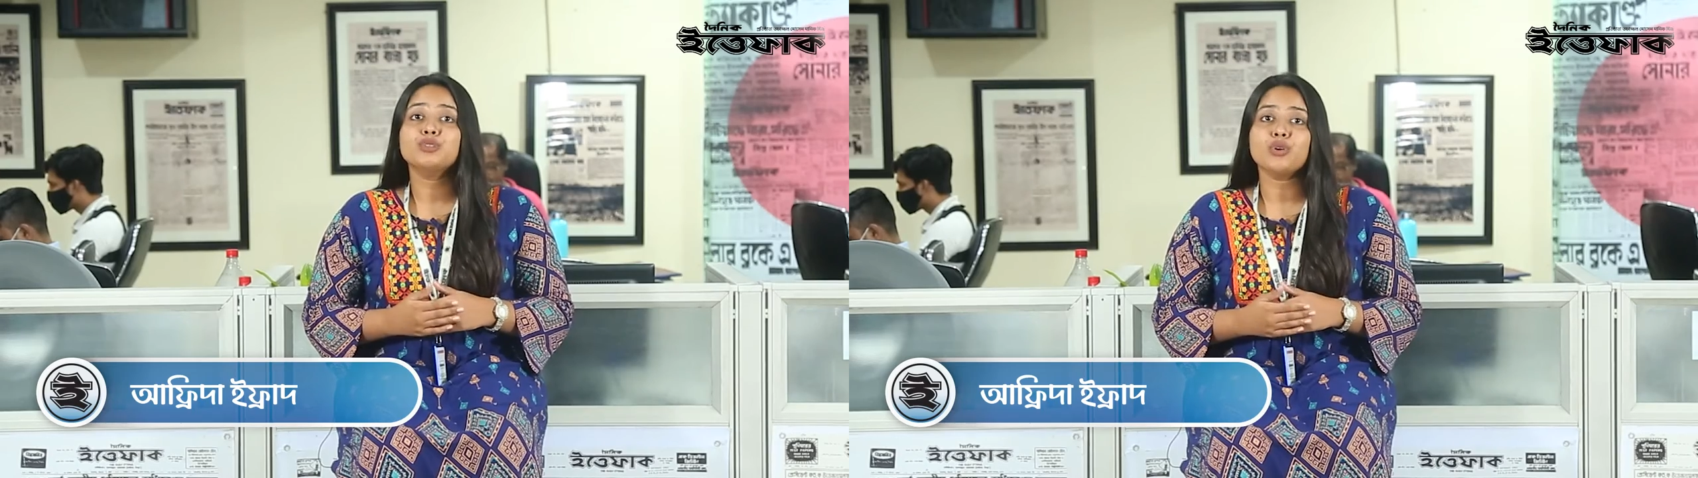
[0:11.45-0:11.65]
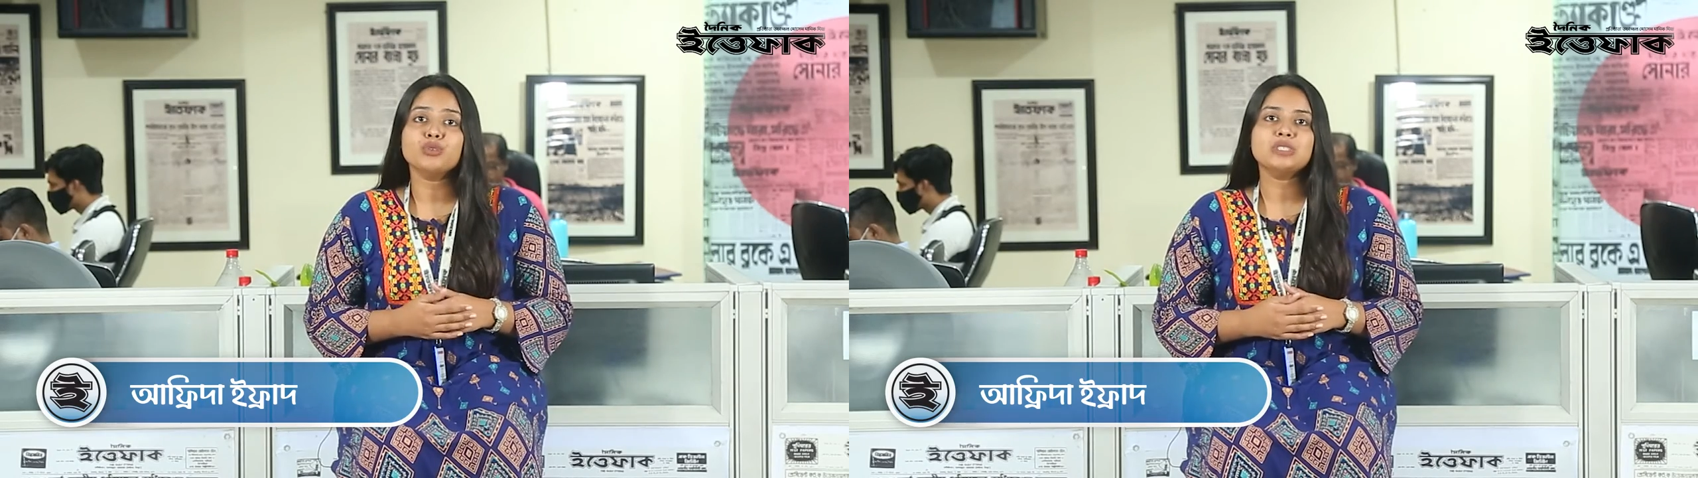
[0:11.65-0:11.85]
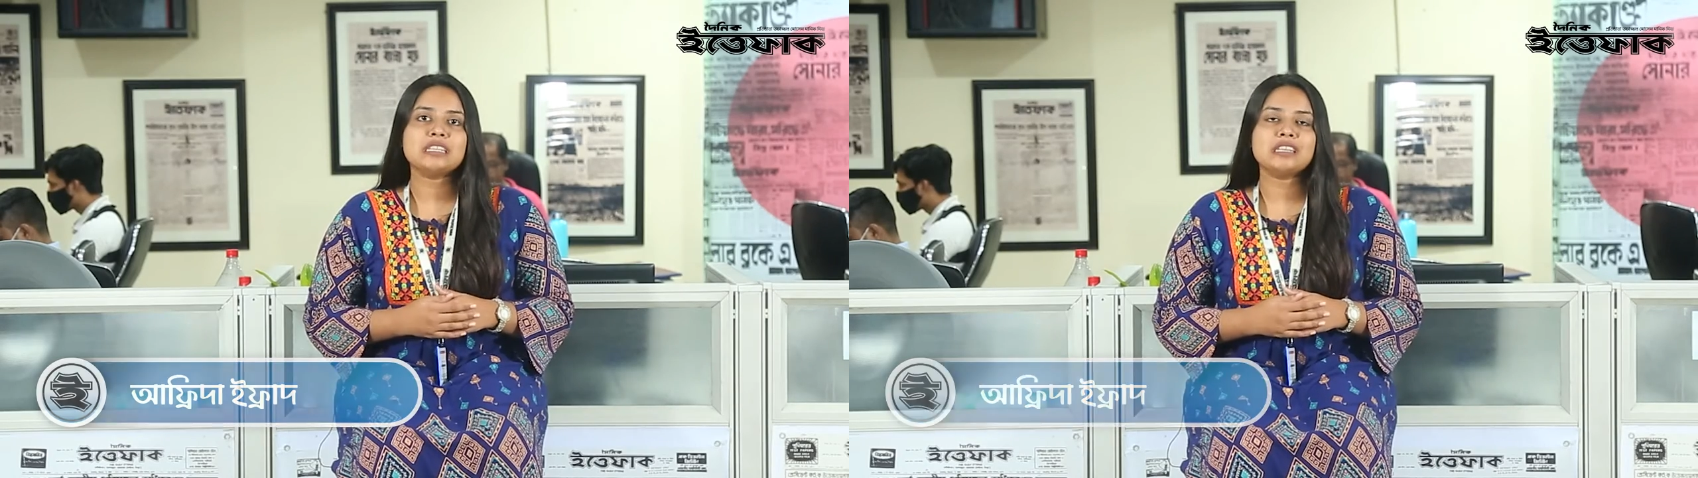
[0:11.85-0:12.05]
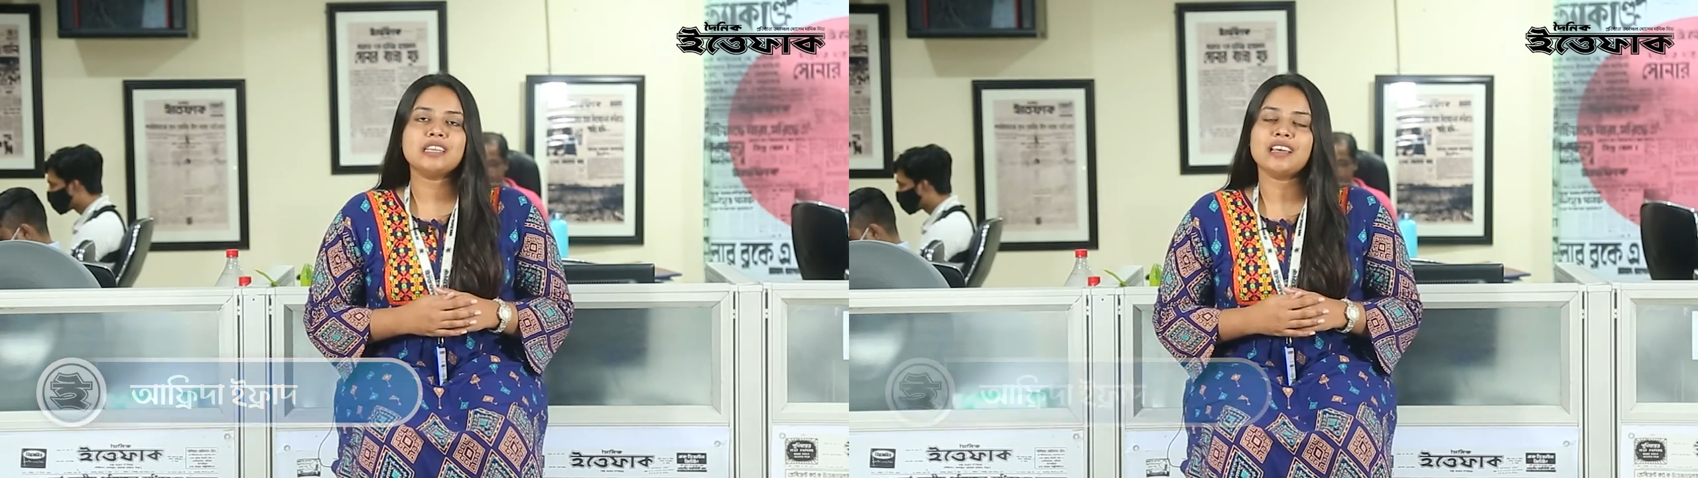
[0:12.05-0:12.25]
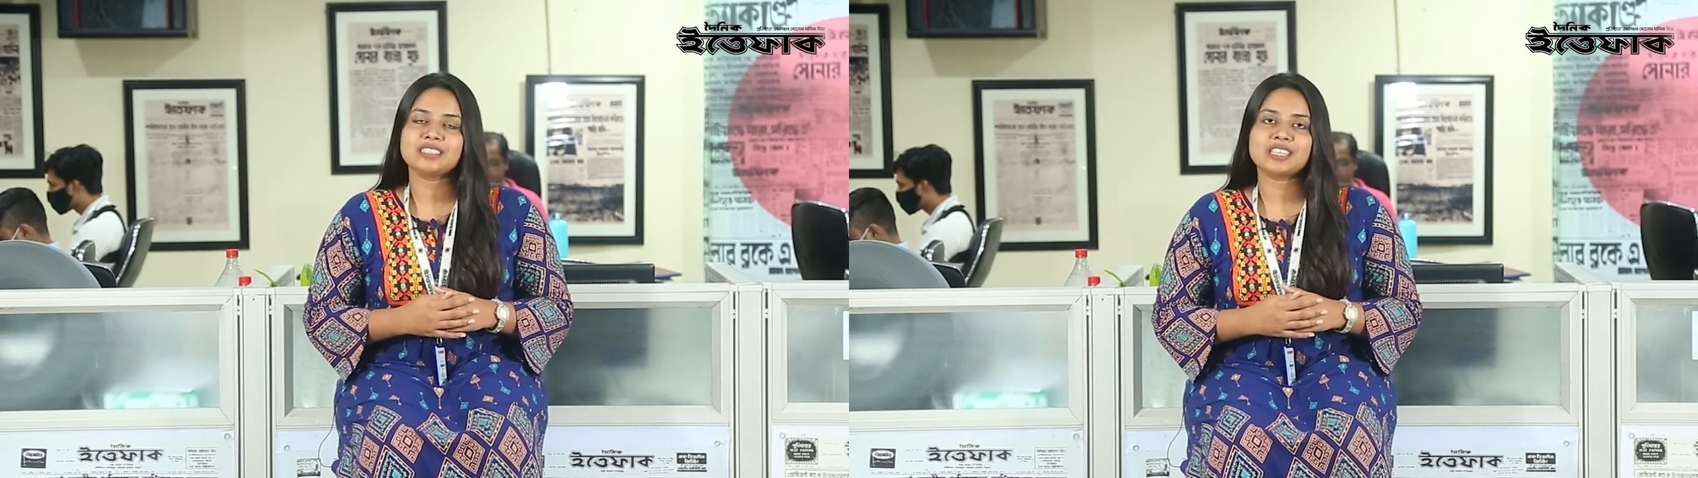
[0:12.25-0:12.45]
চলুন জেনে
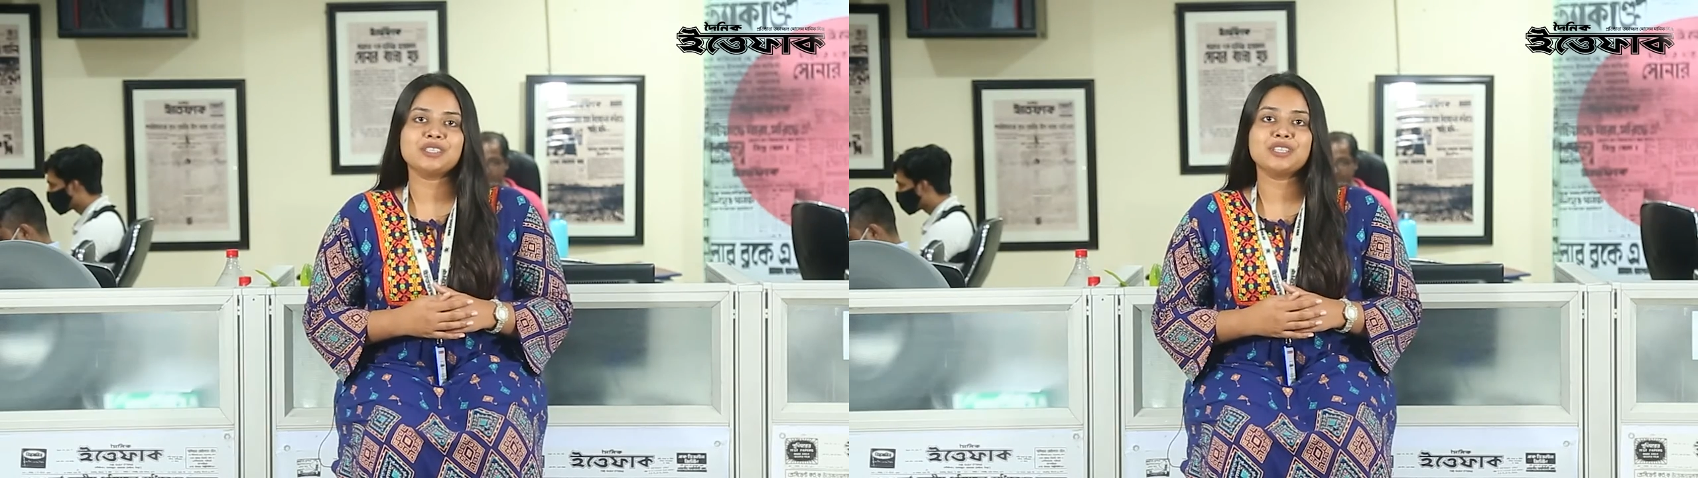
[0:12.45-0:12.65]
নিই আজকের